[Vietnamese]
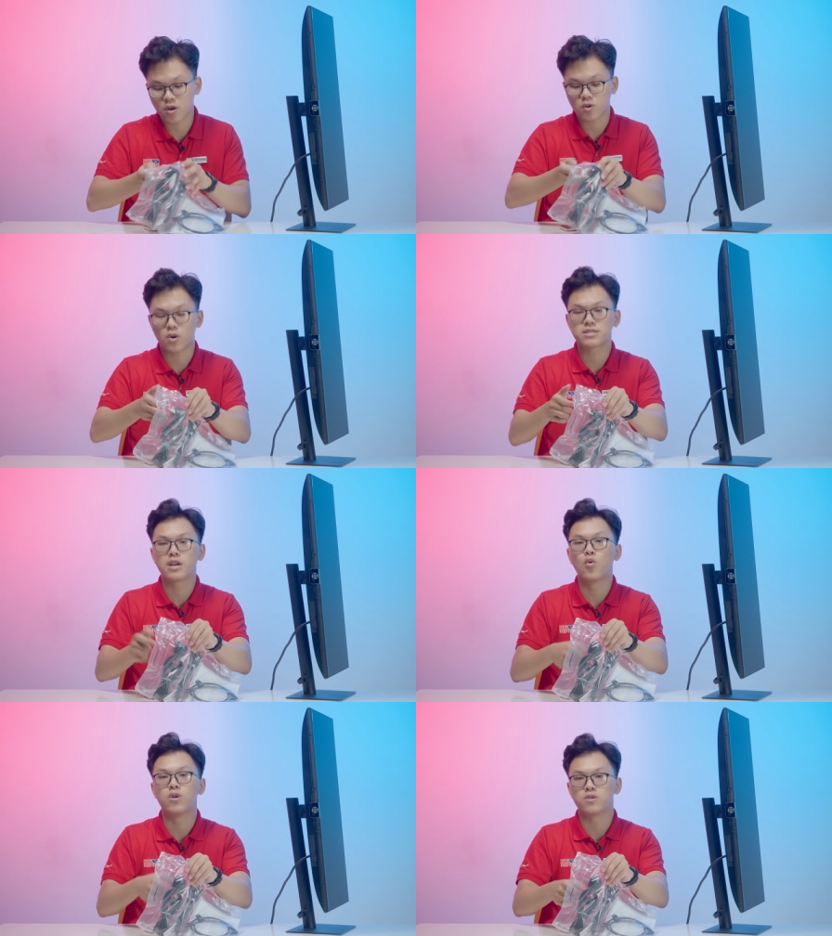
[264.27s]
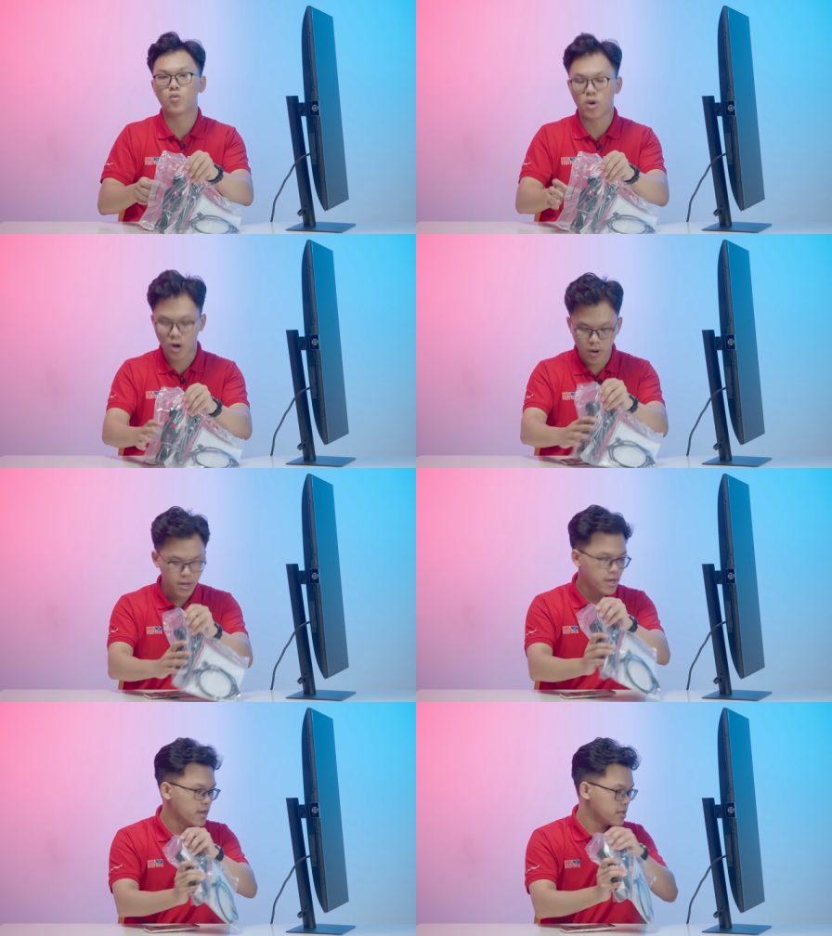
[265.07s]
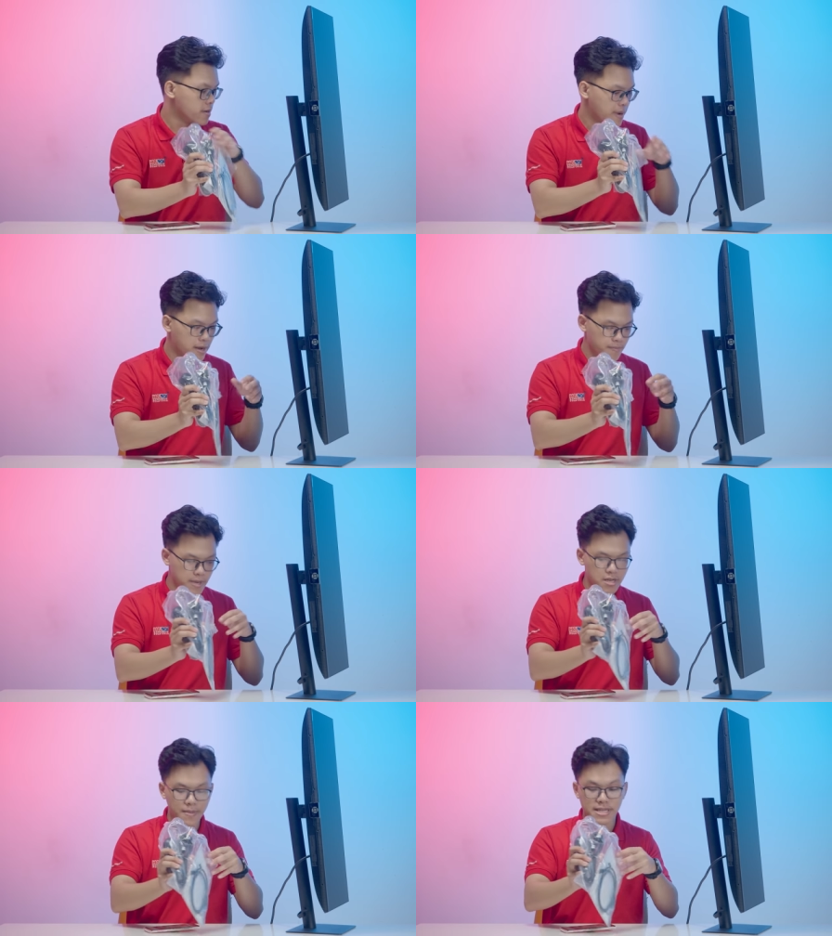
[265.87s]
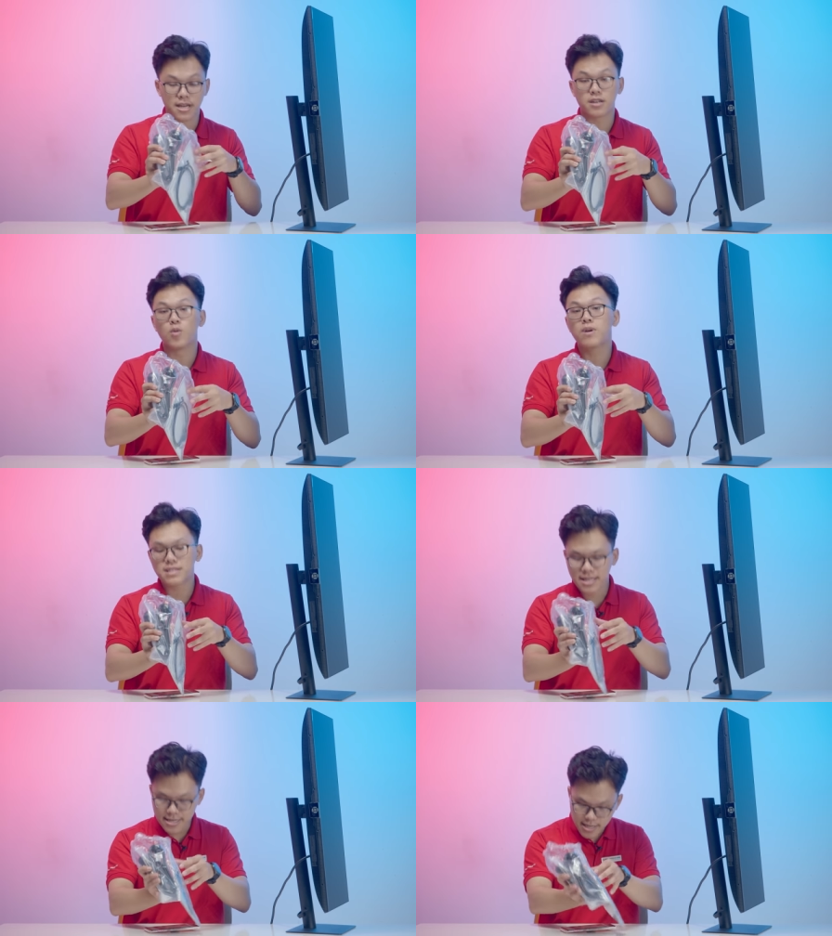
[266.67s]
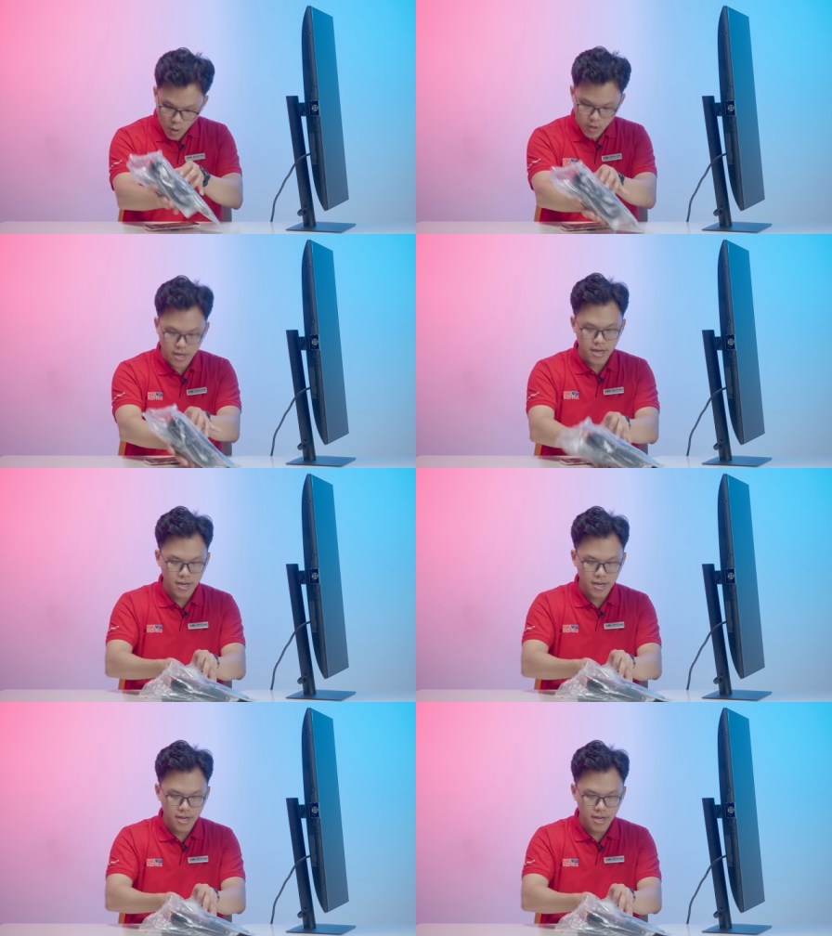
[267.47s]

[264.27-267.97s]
sẽ còn có dây nguồn của nó. Nhưng mà bây giờ mình chỉ cần đúng cái dây Type-C thôi.